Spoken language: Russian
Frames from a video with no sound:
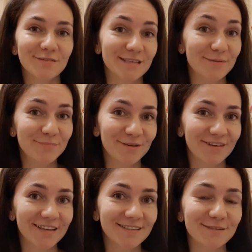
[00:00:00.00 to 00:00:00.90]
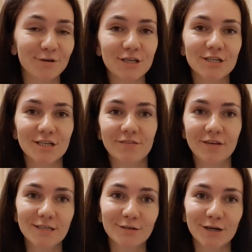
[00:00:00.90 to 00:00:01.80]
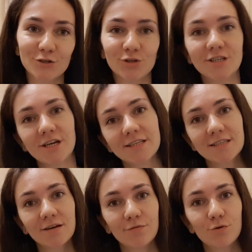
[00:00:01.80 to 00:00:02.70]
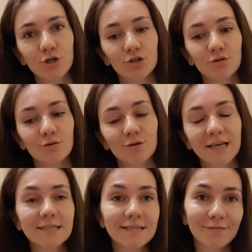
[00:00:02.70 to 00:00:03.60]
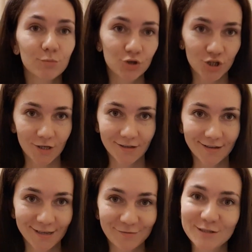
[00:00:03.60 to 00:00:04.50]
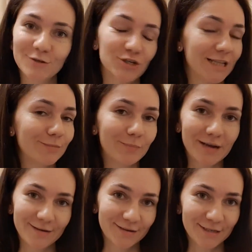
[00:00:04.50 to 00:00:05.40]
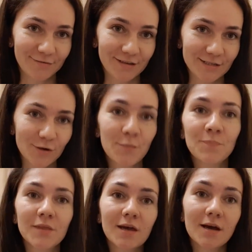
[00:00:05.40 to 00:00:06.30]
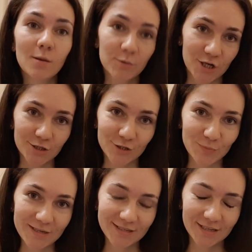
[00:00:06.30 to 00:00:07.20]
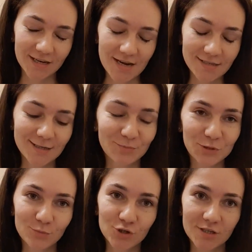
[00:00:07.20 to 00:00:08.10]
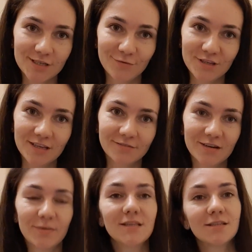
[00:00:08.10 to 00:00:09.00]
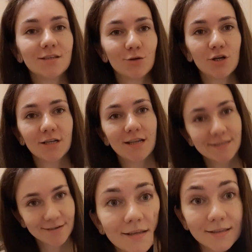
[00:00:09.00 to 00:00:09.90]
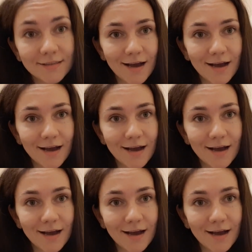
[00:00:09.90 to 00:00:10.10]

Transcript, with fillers: Всем привет! Сегодняшнее видео хочу начать с того, что если вы мужчина и вы случайно попали в это видео, пожалуйста, жмите на крестик, потому что сегодня информация только для девочек.